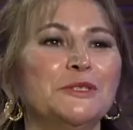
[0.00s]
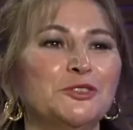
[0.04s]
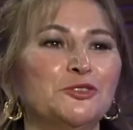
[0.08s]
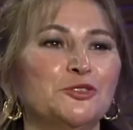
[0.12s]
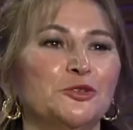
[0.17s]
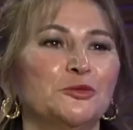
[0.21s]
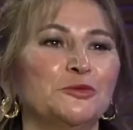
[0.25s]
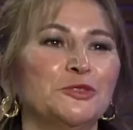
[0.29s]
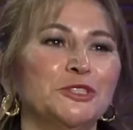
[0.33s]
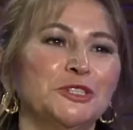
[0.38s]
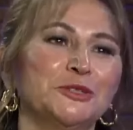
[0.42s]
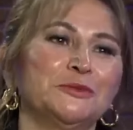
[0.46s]
ediyor
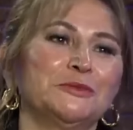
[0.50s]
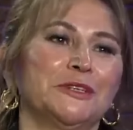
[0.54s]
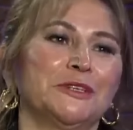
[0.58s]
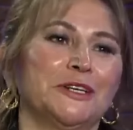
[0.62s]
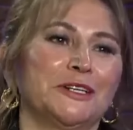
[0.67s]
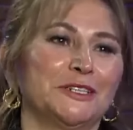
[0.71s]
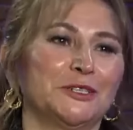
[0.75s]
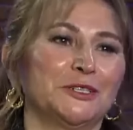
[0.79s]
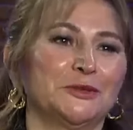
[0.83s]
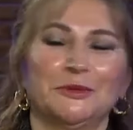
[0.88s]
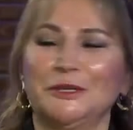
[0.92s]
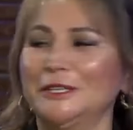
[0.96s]
Şimdi
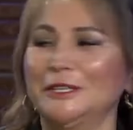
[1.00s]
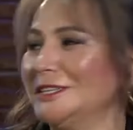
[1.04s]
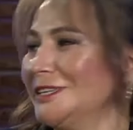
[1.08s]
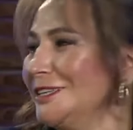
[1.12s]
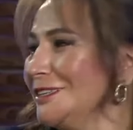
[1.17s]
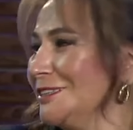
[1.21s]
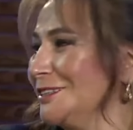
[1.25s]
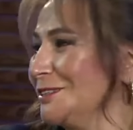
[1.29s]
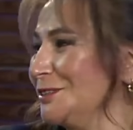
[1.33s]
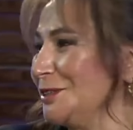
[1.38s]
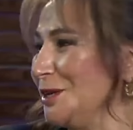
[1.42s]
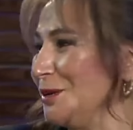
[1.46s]
aklıma
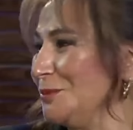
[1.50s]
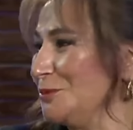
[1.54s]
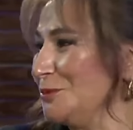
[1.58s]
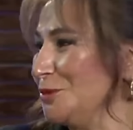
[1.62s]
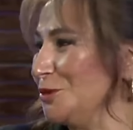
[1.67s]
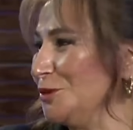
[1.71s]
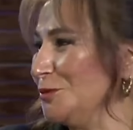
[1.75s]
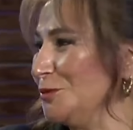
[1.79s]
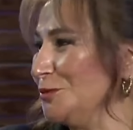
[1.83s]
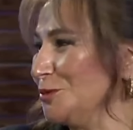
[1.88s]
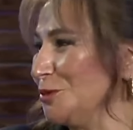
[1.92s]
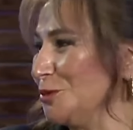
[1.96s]
geldi. Tam
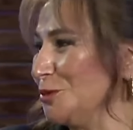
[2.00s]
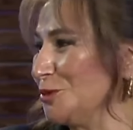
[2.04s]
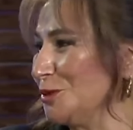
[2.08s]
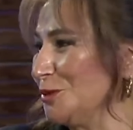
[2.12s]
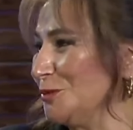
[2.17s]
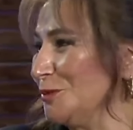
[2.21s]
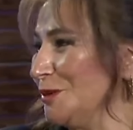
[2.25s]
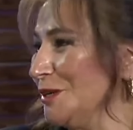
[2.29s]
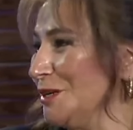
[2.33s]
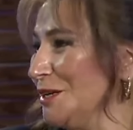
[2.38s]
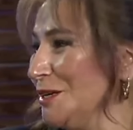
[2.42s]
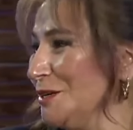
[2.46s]
böyle
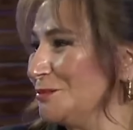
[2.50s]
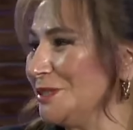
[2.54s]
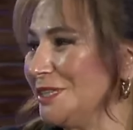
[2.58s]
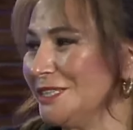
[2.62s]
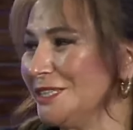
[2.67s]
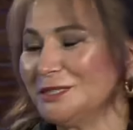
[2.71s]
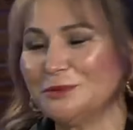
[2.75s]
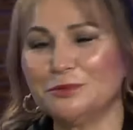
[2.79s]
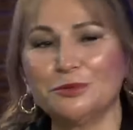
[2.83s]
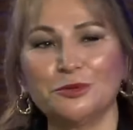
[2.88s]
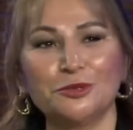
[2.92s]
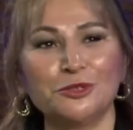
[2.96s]
programı
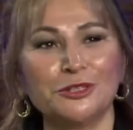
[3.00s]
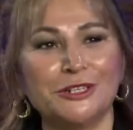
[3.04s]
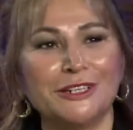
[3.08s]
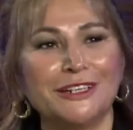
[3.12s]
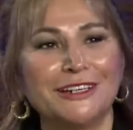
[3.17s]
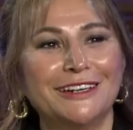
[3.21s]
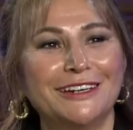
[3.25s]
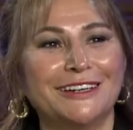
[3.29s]
biraz böyle.